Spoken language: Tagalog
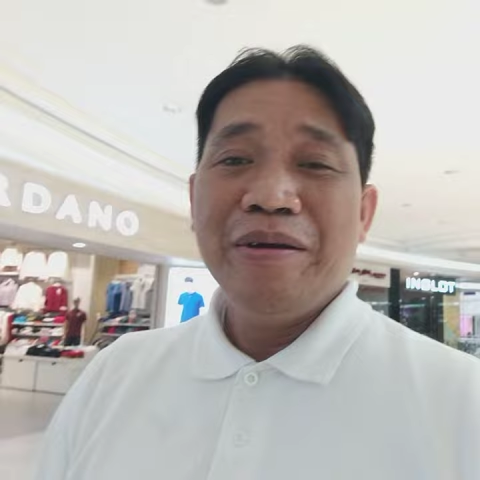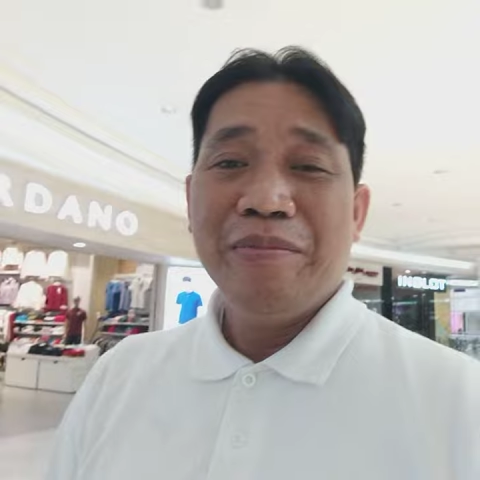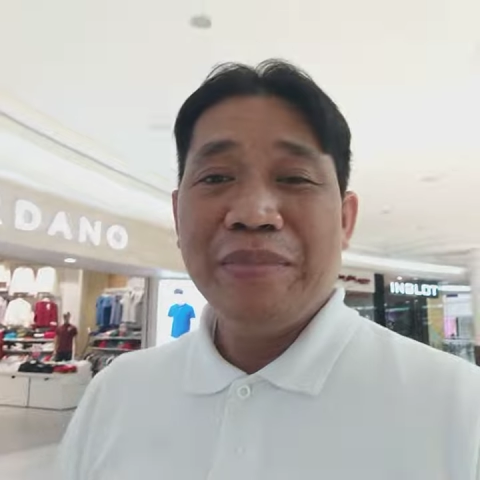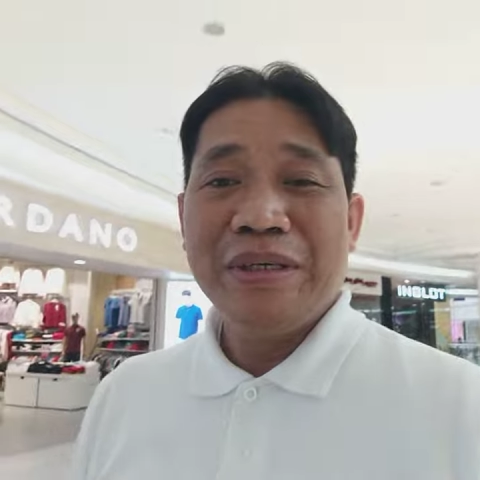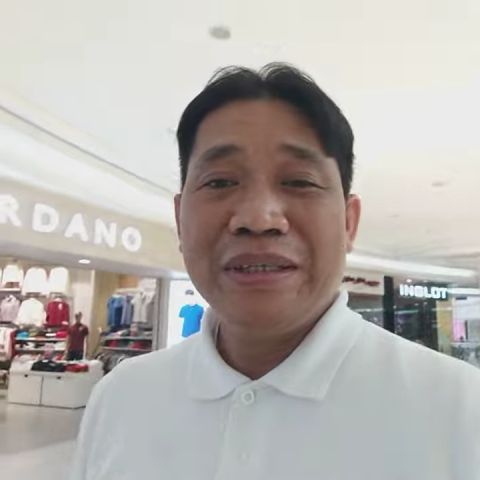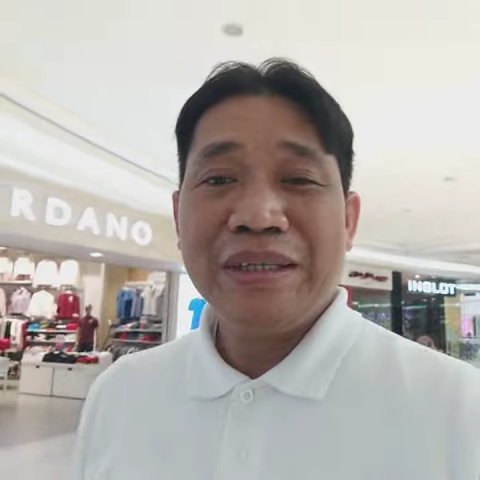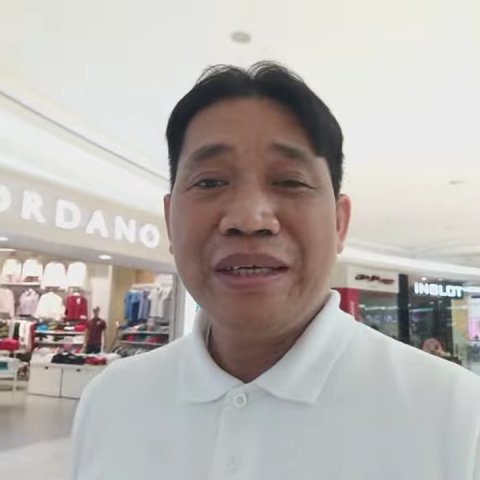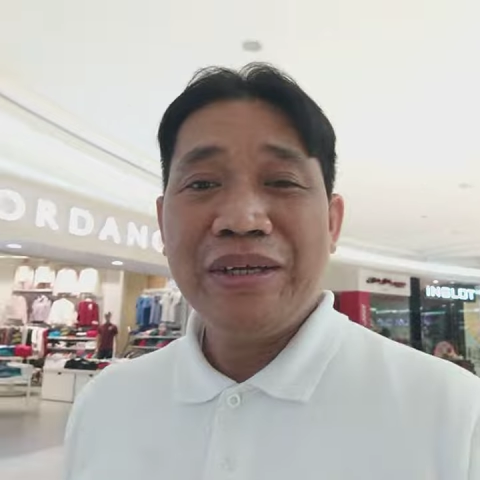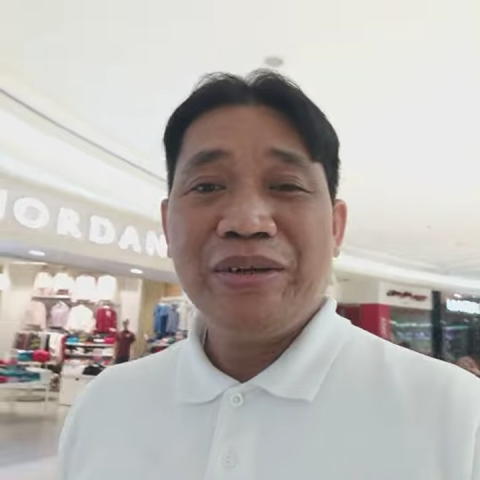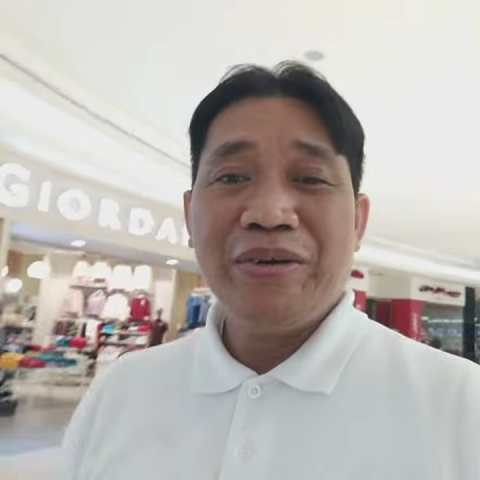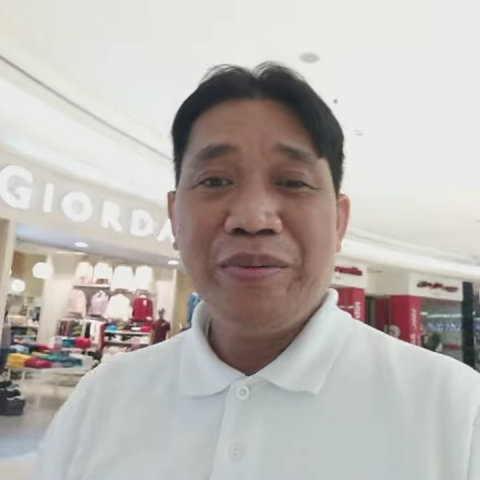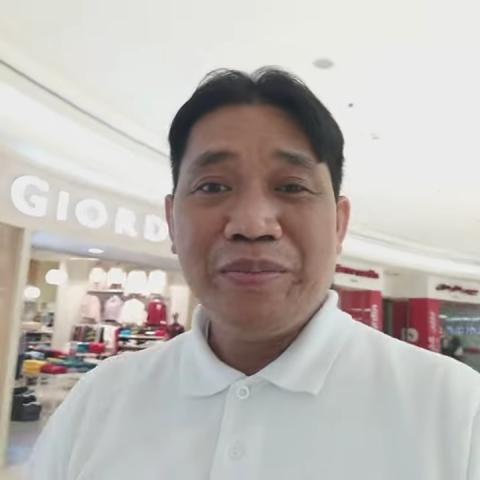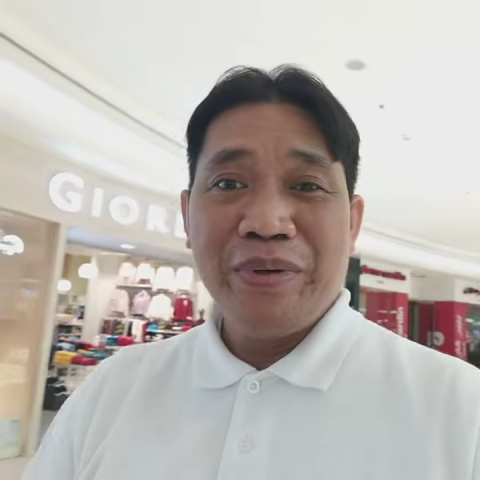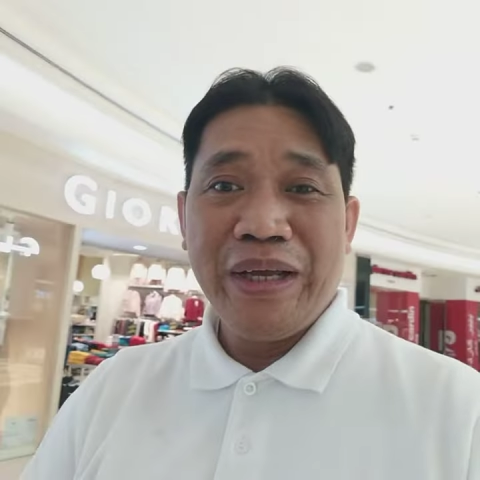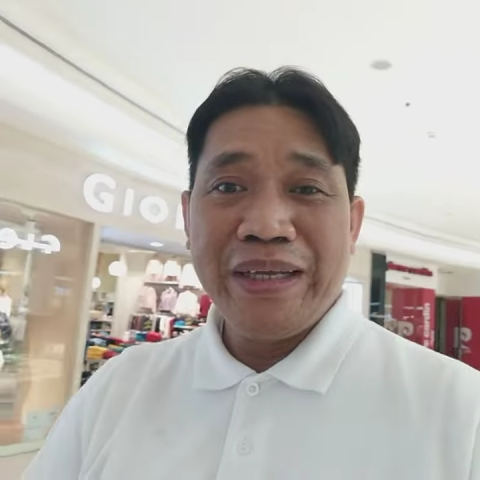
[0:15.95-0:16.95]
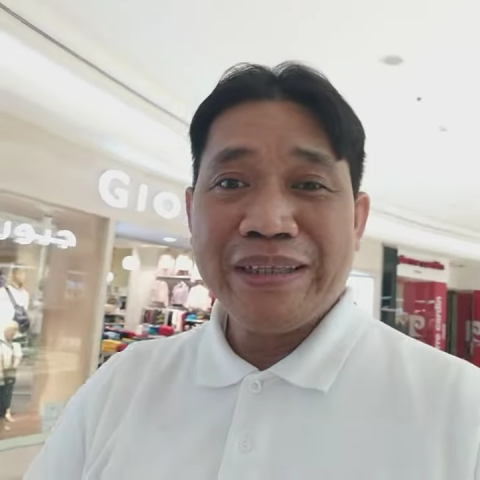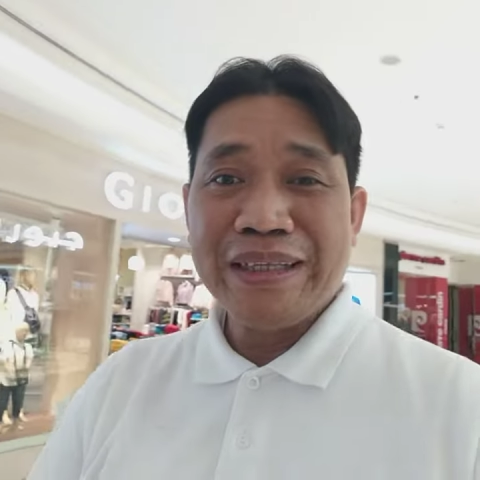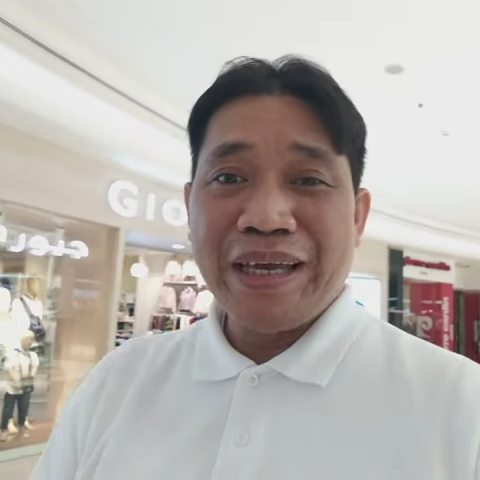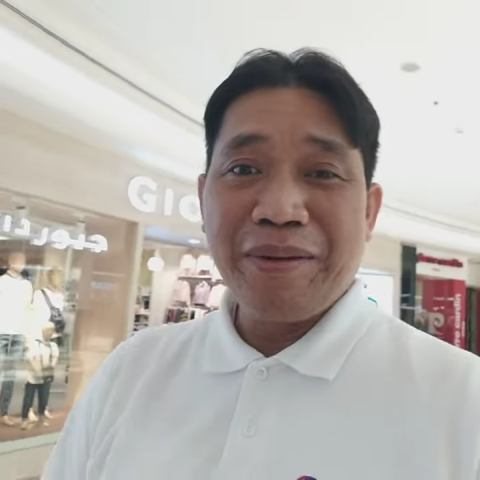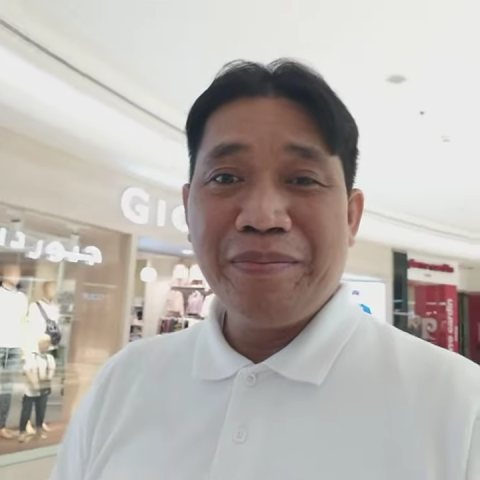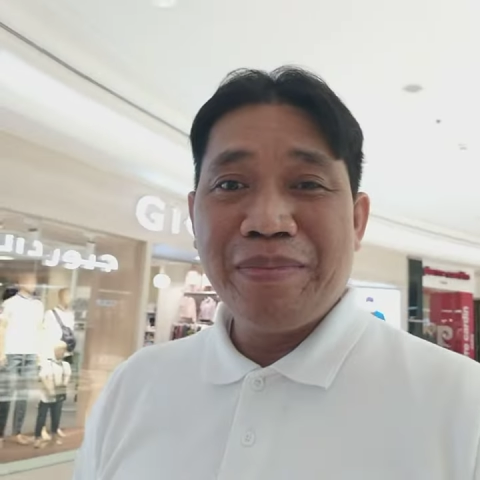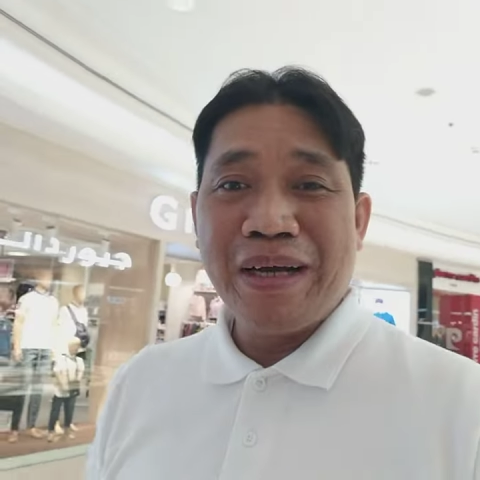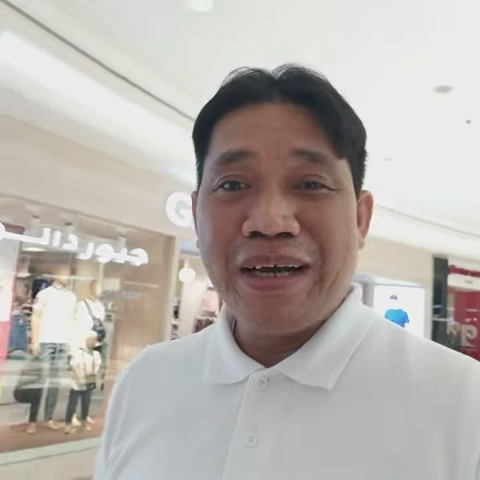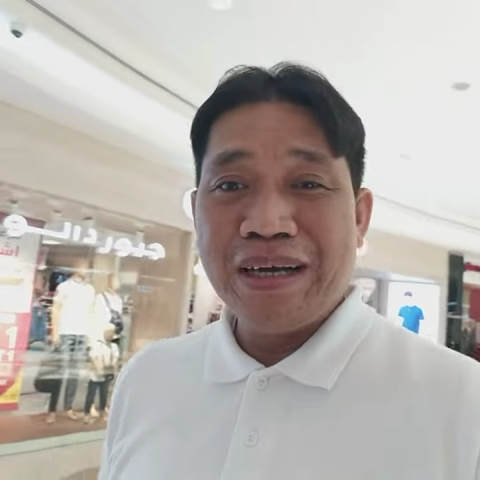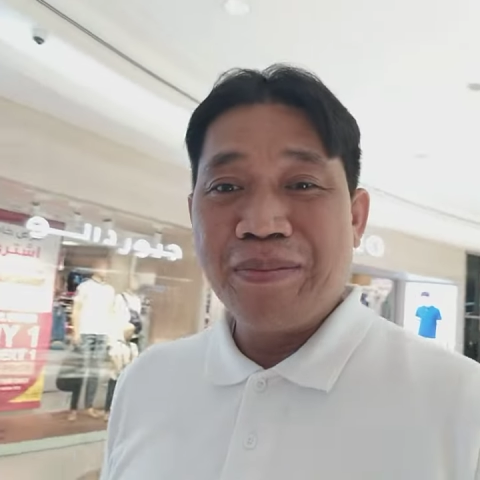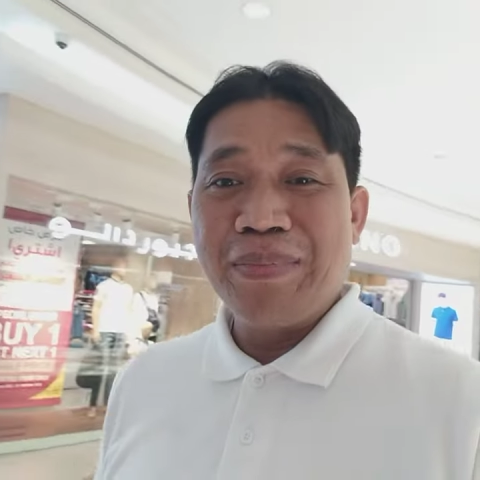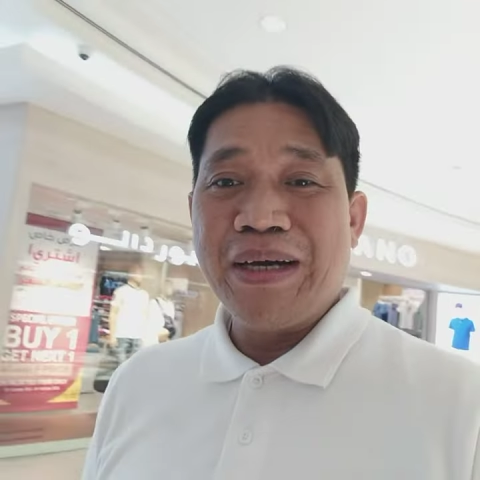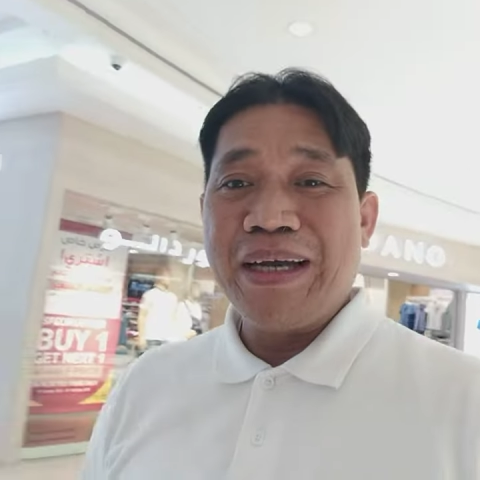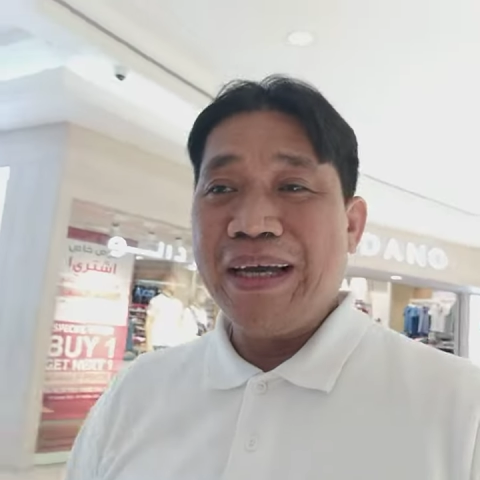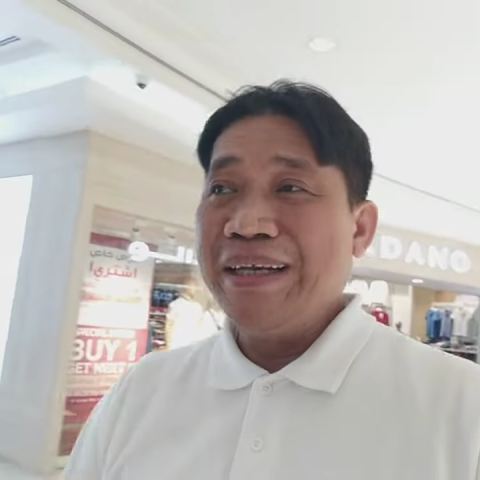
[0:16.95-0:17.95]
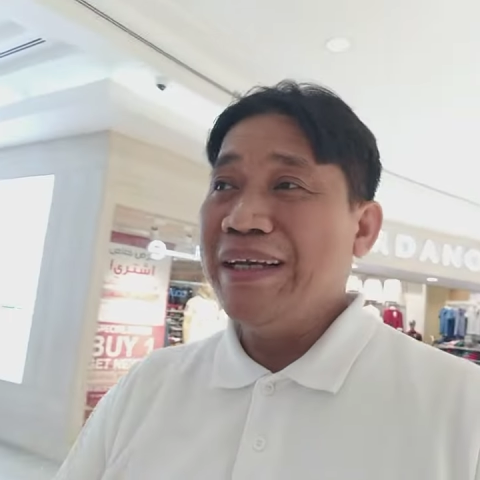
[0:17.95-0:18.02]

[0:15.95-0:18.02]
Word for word: But ngayon, break time mga kabayan.